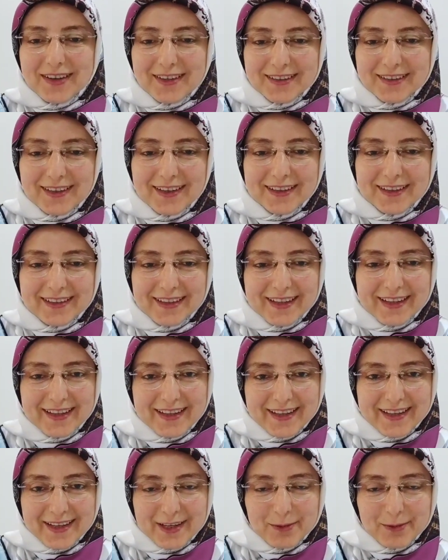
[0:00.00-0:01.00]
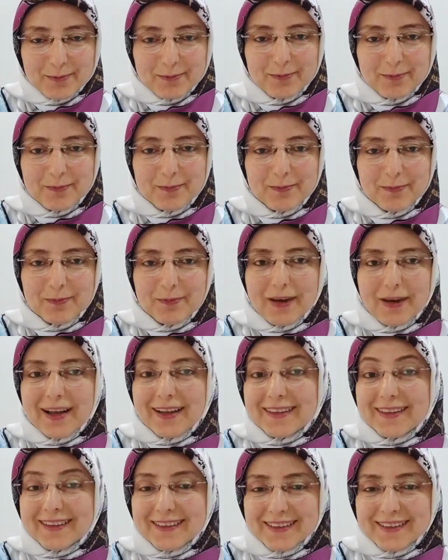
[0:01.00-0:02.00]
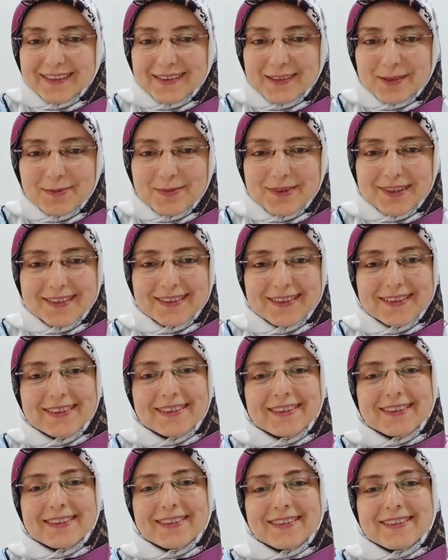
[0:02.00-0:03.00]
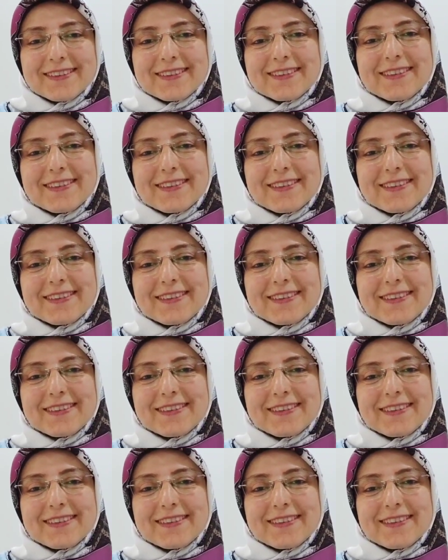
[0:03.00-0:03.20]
daha deneyelim. Belki nasip katılırız.